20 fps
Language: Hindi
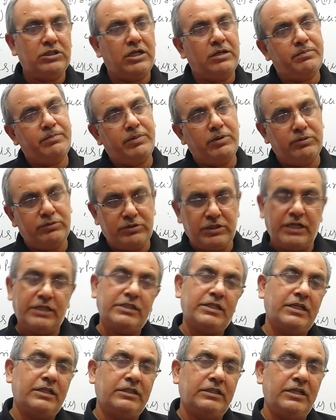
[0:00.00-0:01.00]
तक पहुंचा
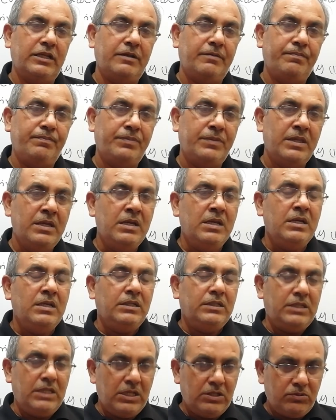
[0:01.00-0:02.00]
सकते हैं
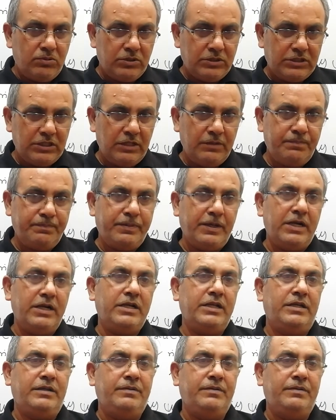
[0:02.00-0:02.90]
ये क्वेश्चन पर